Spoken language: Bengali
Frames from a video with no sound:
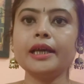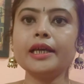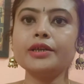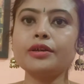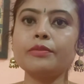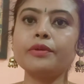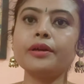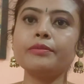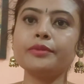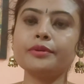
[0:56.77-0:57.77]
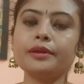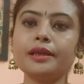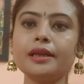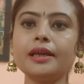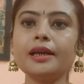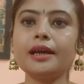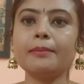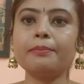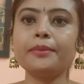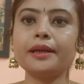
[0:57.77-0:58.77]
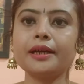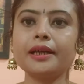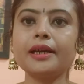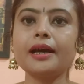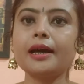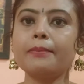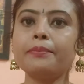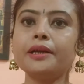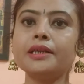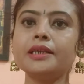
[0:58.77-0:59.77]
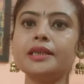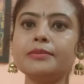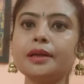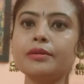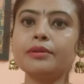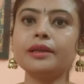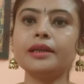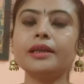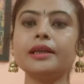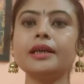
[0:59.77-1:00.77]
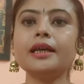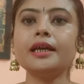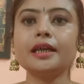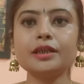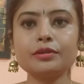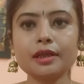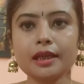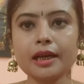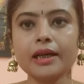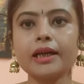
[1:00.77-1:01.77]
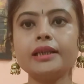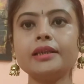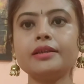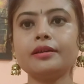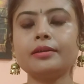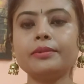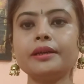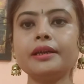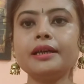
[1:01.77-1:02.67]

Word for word: এই সময়ের মধ্যে আপনাকে আপনার সীমাগুলিকে কিছুটা ধাক্কা দিতে হবে